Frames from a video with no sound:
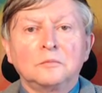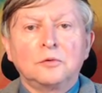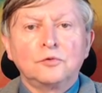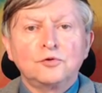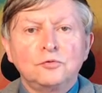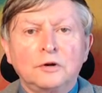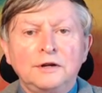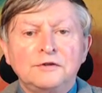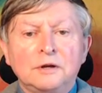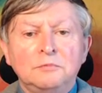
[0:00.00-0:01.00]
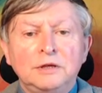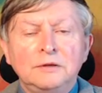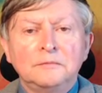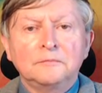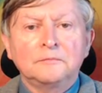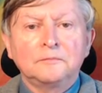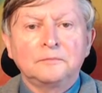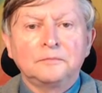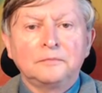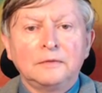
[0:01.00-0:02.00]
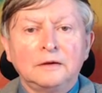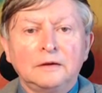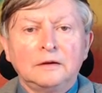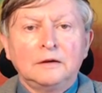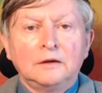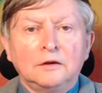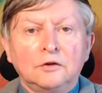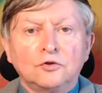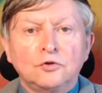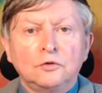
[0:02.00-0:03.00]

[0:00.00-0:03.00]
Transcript: Bonjour les amis, je